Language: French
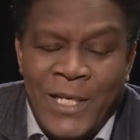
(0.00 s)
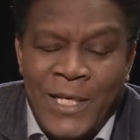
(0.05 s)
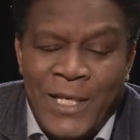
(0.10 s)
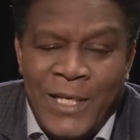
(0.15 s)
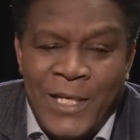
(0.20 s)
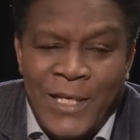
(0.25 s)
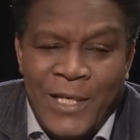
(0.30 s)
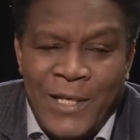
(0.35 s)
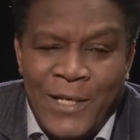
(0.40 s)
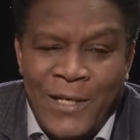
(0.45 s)

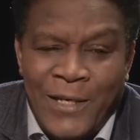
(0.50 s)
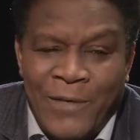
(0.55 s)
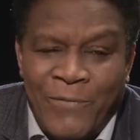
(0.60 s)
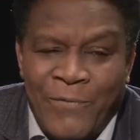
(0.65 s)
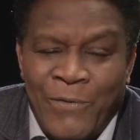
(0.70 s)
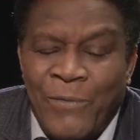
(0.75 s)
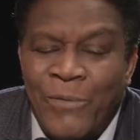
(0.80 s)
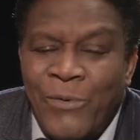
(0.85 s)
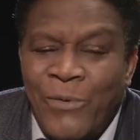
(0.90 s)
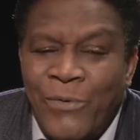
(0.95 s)
Euh,
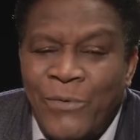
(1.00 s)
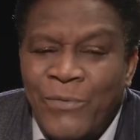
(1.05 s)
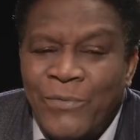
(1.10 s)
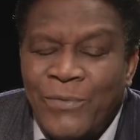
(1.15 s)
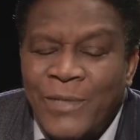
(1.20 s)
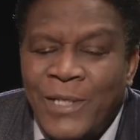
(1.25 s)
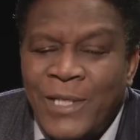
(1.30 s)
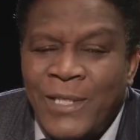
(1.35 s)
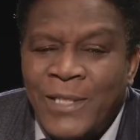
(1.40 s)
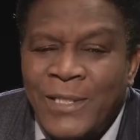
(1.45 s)
enfin
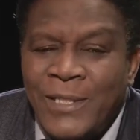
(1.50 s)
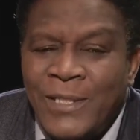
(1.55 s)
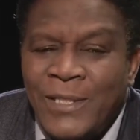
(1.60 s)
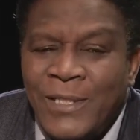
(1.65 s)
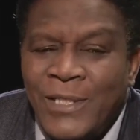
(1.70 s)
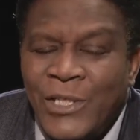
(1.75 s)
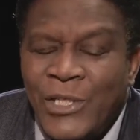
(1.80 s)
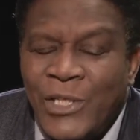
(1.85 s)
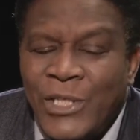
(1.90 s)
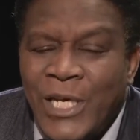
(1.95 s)

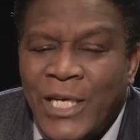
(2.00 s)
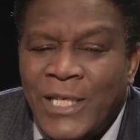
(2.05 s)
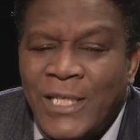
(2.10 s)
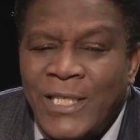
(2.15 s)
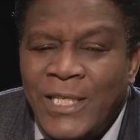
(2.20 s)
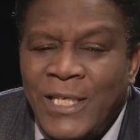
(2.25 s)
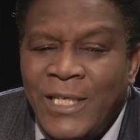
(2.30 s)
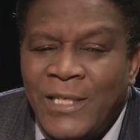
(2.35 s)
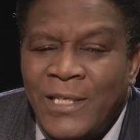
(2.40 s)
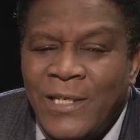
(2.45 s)
chaque
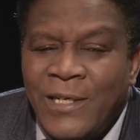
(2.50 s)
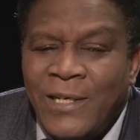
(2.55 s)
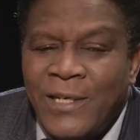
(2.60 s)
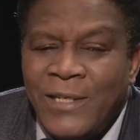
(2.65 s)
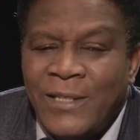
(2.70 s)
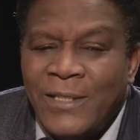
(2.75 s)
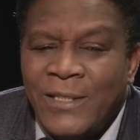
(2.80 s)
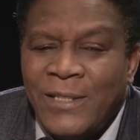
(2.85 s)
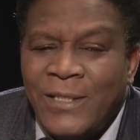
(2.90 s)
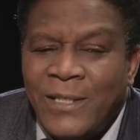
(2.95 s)
titre,
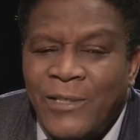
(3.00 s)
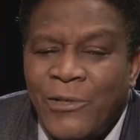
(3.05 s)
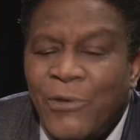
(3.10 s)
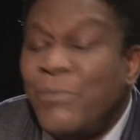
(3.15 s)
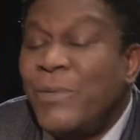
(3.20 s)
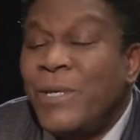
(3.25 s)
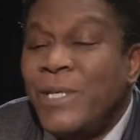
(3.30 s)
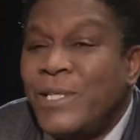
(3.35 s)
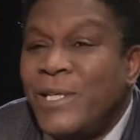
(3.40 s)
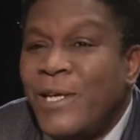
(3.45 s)
c'est un
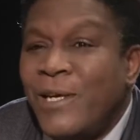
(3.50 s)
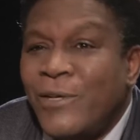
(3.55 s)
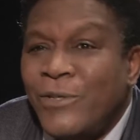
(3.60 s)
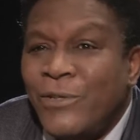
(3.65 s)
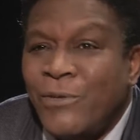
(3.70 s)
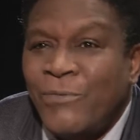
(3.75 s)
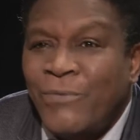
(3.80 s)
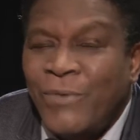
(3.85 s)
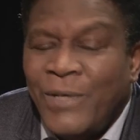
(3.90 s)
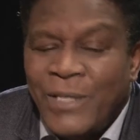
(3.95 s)
message
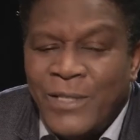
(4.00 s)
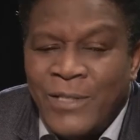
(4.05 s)
en fait.